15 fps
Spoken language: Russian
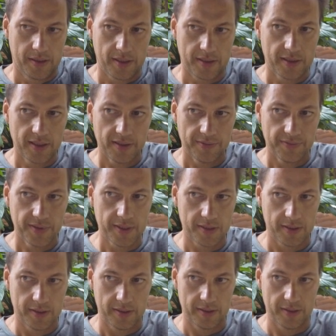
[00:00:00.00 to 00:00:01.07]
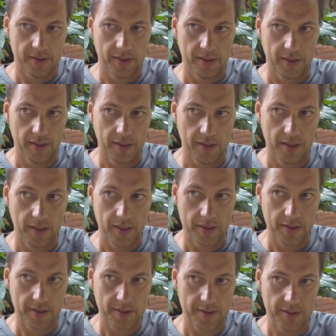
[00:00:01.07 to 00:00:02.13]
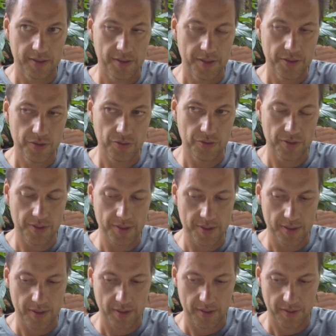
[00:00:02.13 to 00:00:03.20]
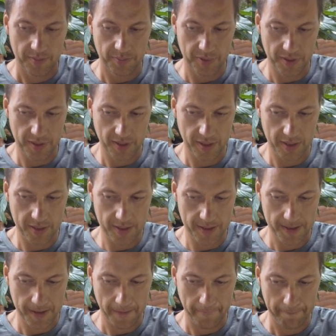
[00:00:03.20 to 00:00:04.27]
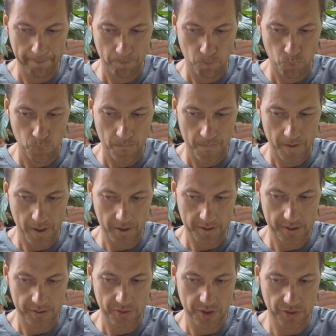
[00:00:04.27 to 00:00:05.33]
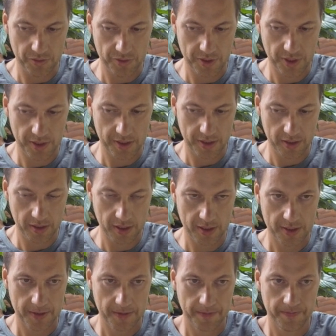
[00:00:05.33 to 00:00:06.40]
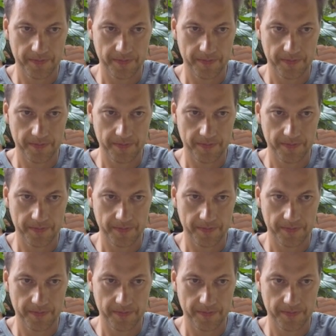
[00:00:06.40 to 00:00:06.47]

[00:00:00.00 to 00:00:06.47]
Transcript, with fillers: Когда вы а, концентрируетесь, пытаетесь активировать третий глаз,